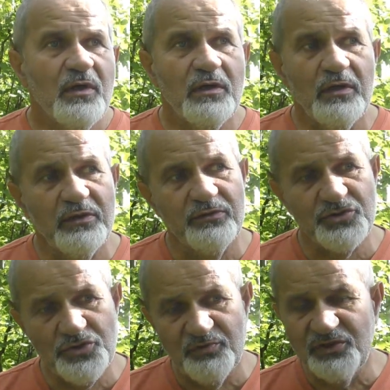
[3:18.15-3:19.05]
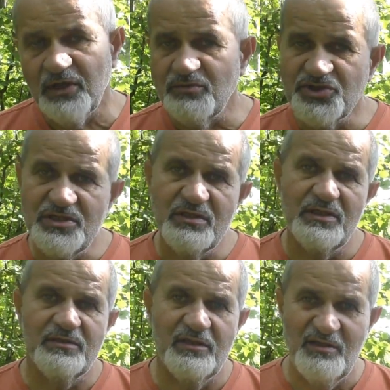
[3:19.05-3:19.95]
а, чтобы там жить,
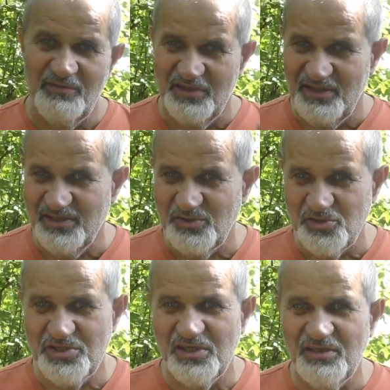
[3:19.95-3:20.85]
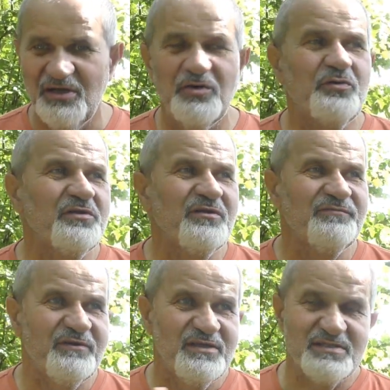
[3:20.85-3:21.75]
надо иметь источники доходов,
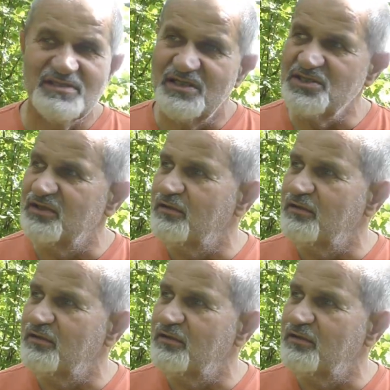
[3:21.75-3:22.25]
и, значит,